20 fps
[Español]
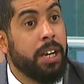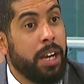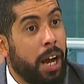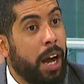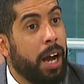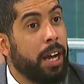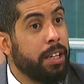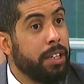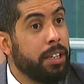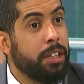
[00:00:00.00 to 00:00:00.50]

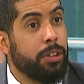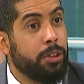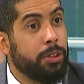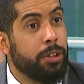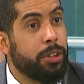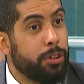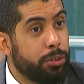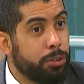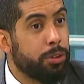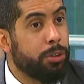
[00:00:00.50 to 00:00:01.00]
Ahí es
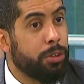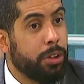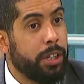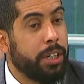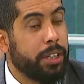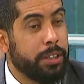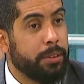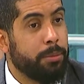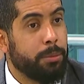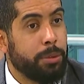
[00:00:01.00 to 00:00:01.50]
donde nosotros le
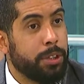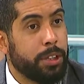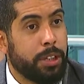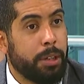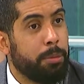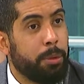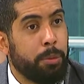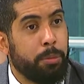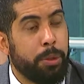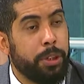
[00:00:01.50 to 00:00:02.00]
hacemos esta
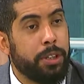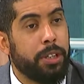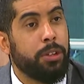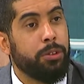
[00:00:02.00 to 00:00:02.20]
propuesta.